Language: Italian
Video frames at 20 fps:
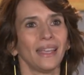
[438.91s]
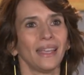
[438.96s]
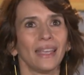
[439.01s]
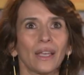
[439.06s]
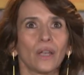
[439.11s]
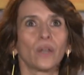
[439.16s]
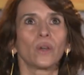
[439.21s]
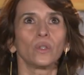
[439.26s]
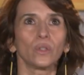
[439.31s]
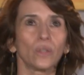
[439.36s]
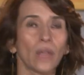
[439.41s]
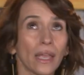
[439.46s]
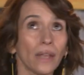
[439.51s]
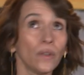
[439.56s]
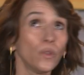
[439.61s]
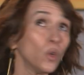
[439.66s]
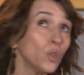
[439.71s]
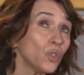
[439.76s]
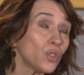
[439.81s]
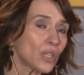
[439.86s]
e
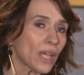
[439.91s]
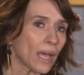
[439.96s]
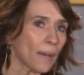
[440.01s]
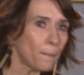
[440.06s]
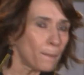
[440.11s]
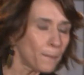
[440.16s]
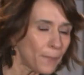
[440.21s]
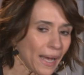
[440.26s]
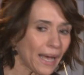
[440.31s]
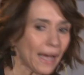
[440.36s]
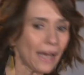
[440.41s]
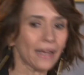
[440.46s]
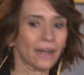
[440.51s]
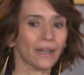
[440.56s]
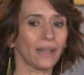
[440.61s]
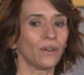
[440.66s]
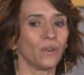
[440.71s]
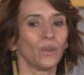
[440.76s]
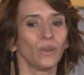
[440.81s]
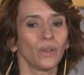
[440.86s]
non
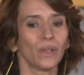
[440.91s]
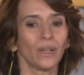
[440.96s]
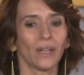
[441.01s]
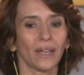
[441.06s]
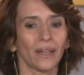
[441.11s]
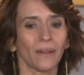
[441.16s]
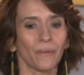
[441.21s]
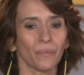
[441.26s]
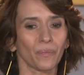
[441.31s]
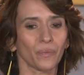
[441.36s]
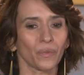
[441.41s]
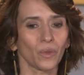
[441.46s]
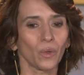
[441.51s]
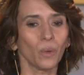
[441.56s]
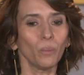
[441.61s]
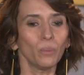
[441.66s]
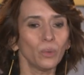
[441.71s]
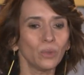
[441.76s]
scappare, non, non,